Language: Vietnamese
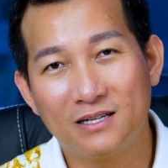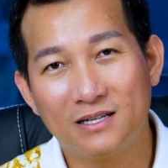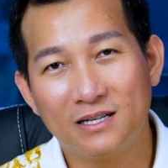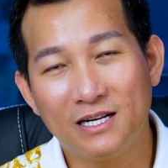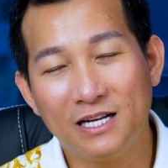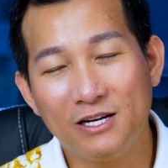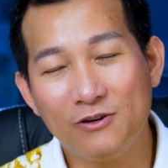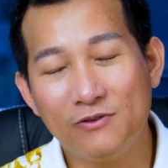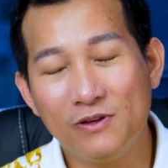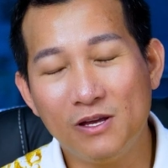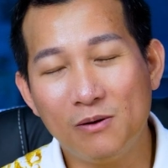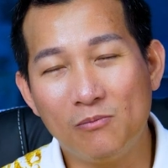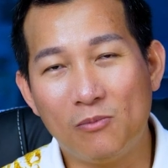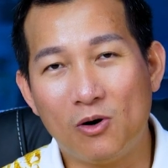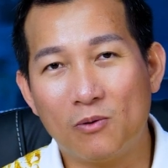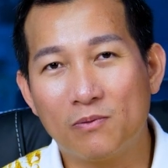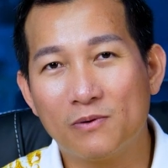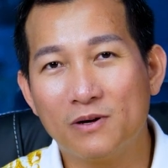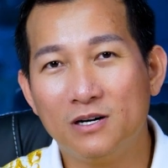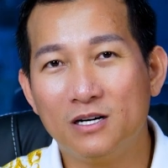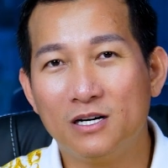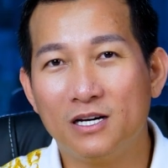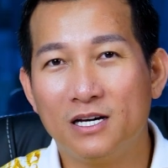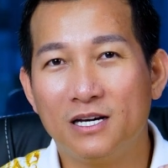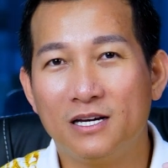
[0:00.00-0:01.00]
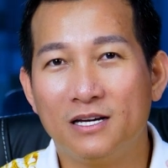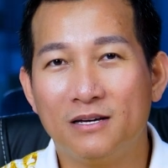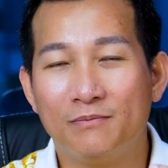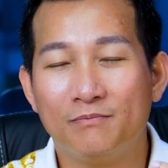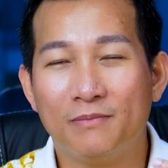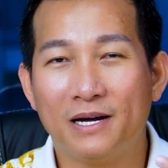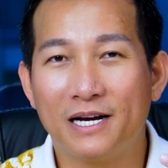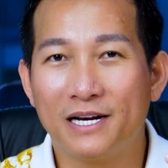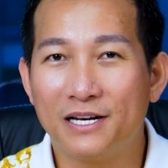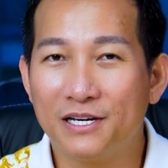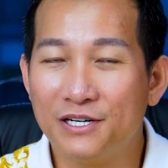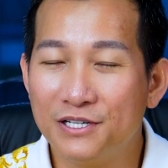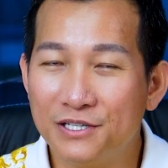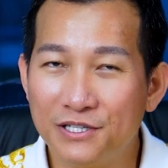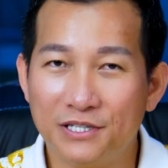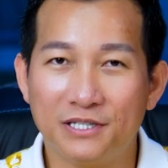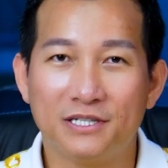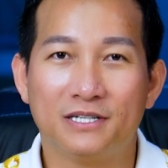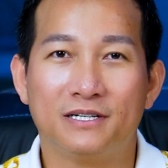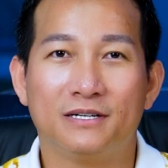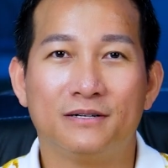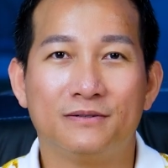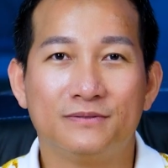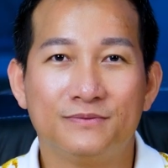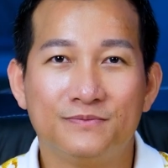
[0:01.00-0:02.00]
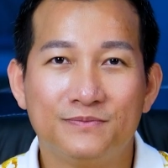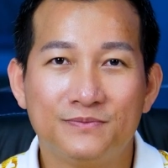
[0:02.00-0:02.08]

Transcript: nếu như một người bình thường